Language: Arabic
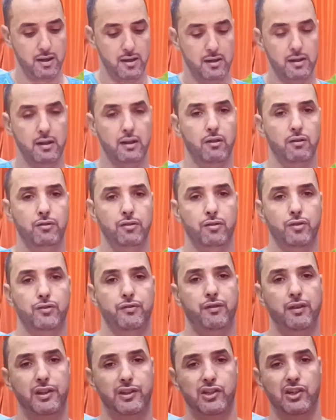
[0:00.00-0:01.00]
هذا الاورنج
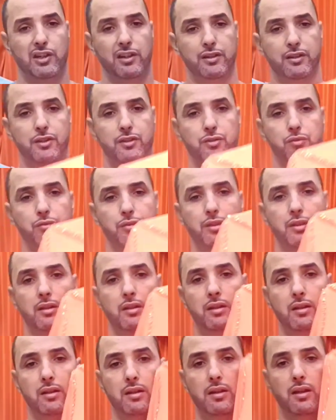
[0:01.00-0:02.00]
فلاش اللي شي
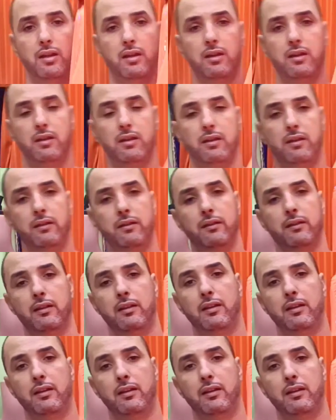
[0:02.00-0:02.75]
شويه يعني